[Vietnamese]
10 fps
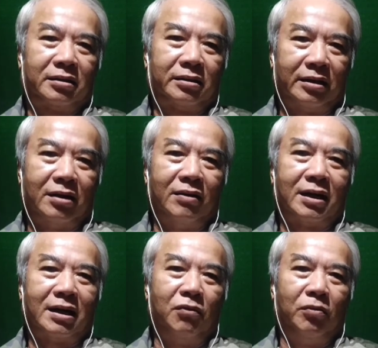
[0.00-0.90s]
tuyệt đối là
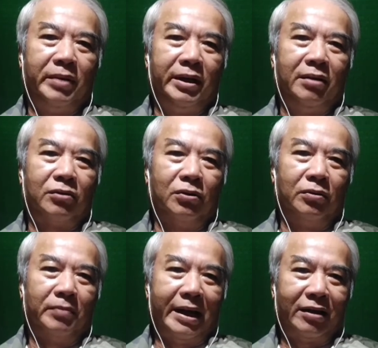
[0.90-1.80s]
không uống bia không uống
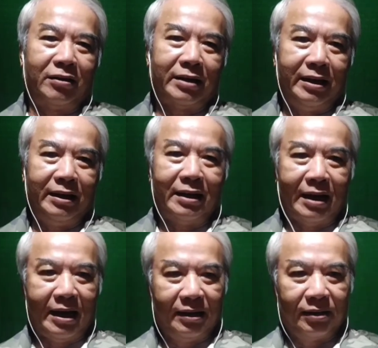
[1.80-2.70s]
rượu bạn có thể là
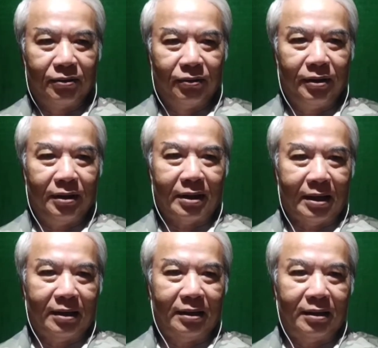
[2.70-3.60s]
ăn chuối
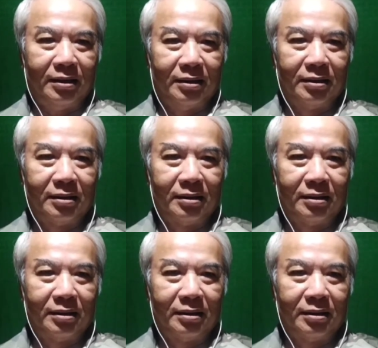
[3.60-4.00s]
ăn à,